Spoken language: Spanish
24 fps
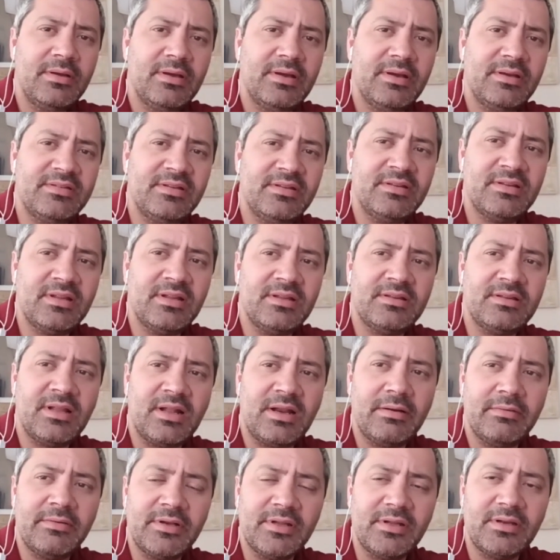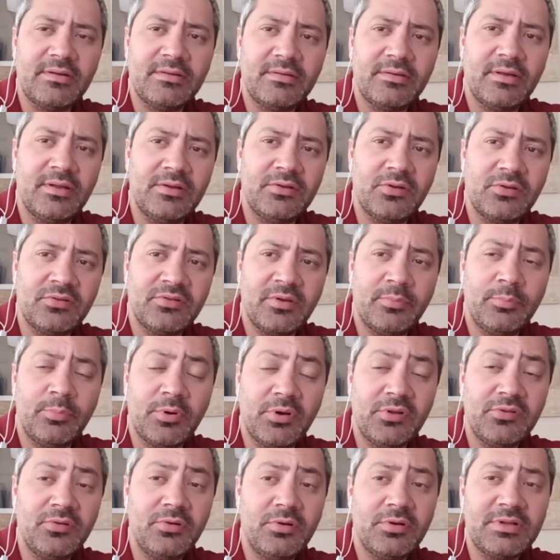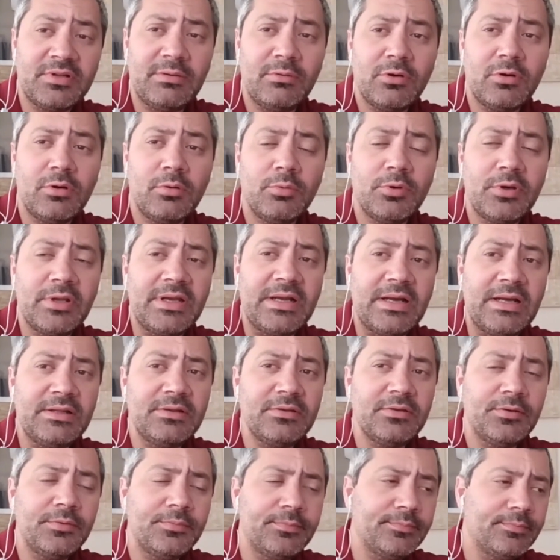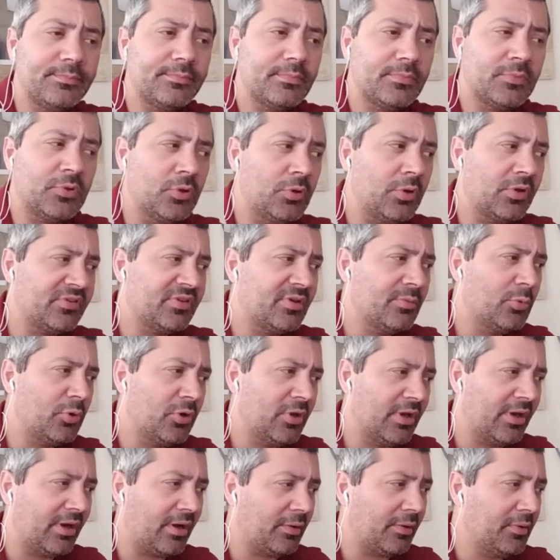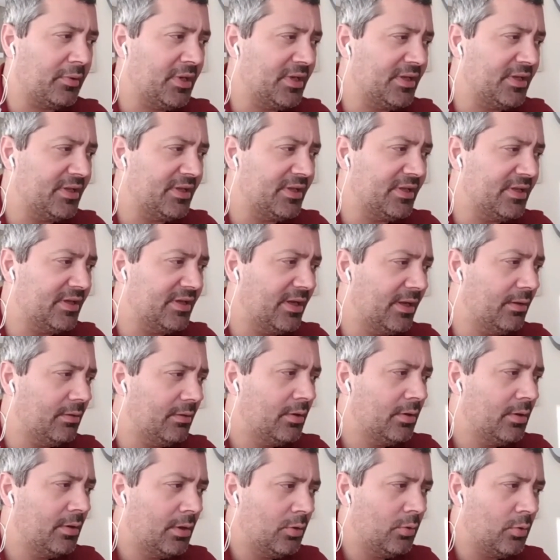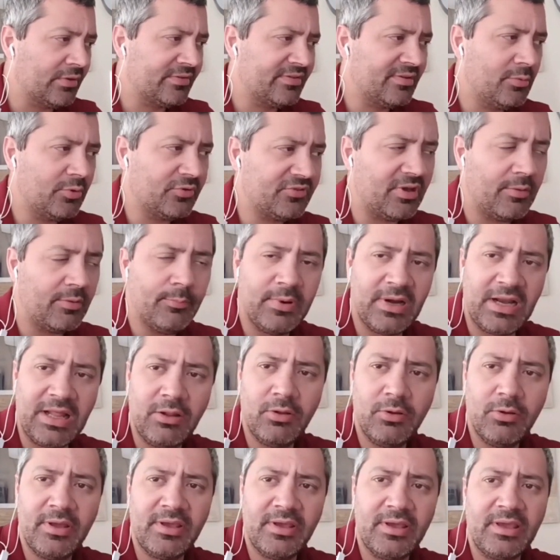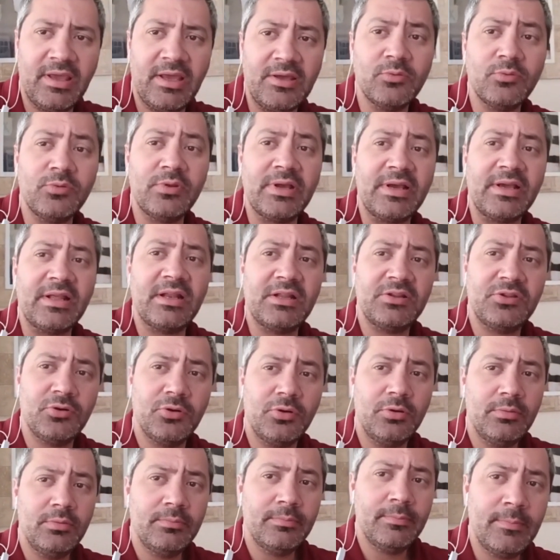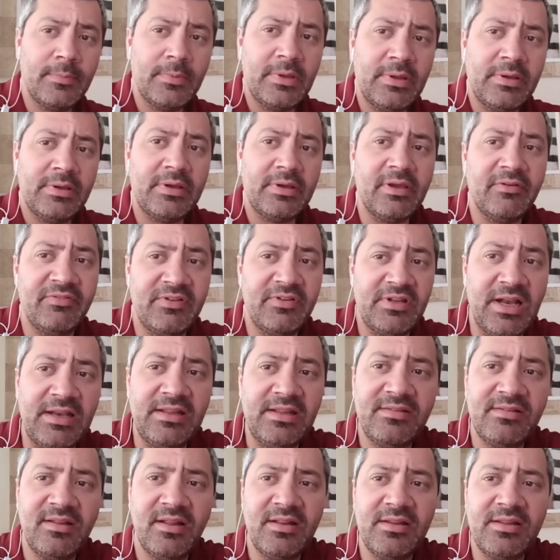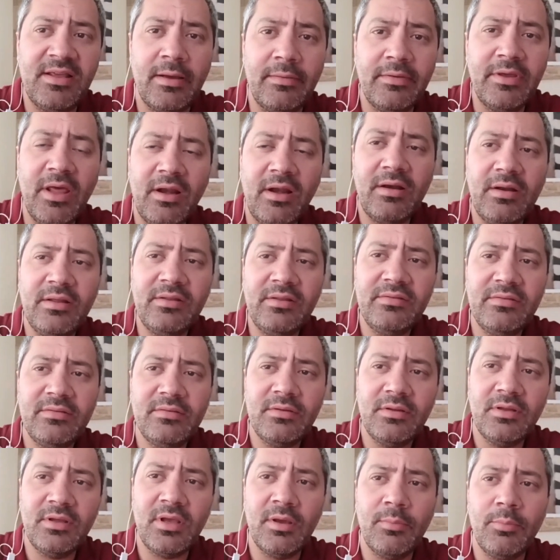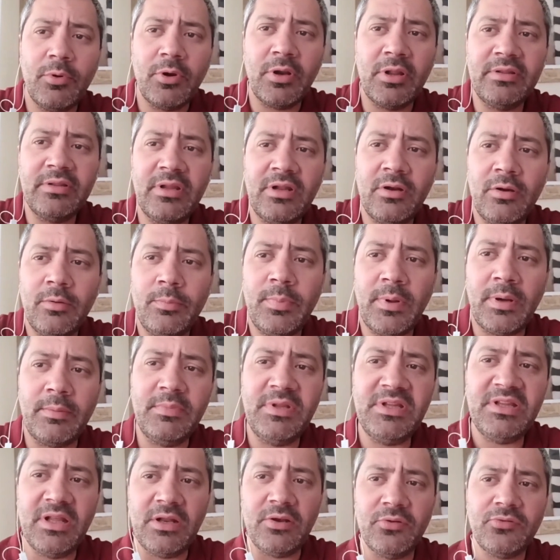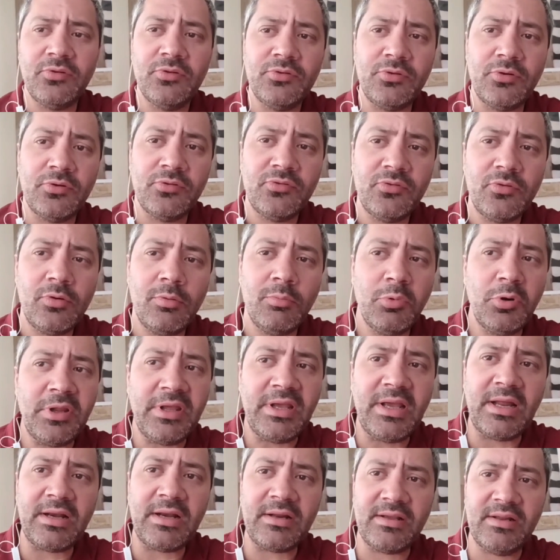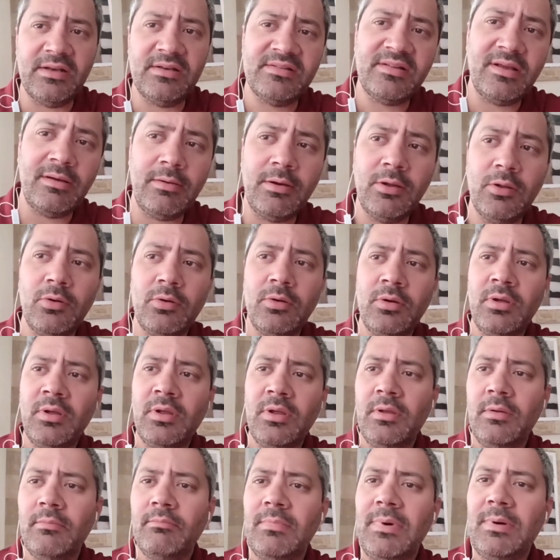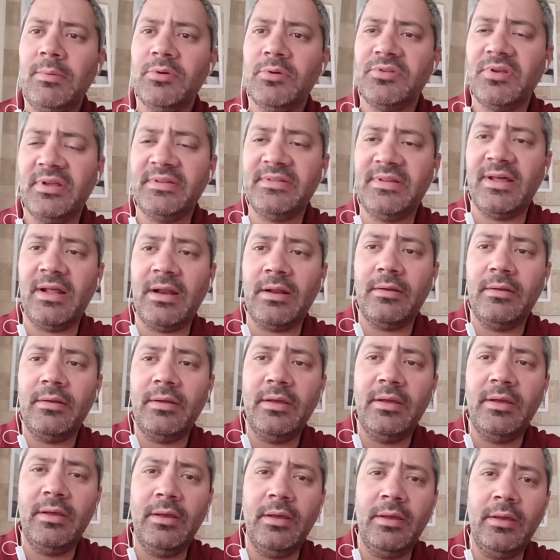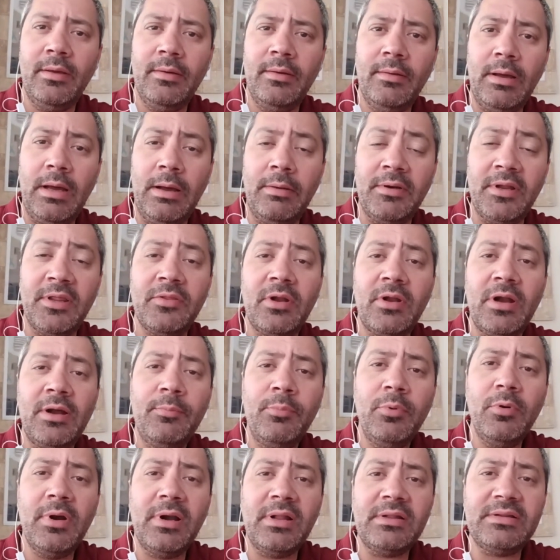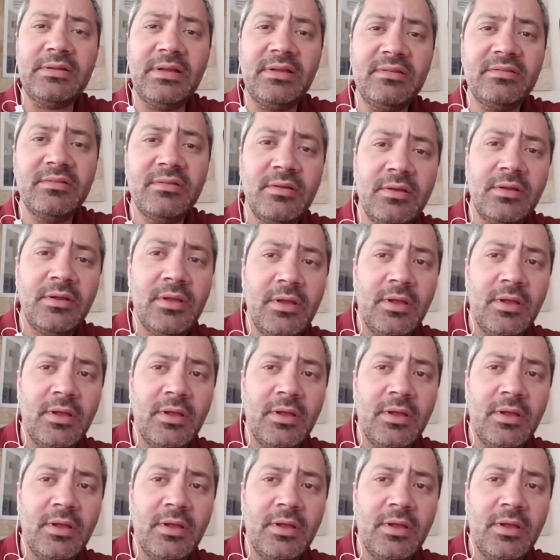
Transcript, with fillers: es intentar abrir. Entonces, por eso lo estamos comunicando, no lo hacemos en rebeldía, lo hacemos amparados en que hay un decreto que finaliza el día viernes y que por ende nos permite a nosotros comunicar que el sábado vamos a estar eh, abriendo las puertas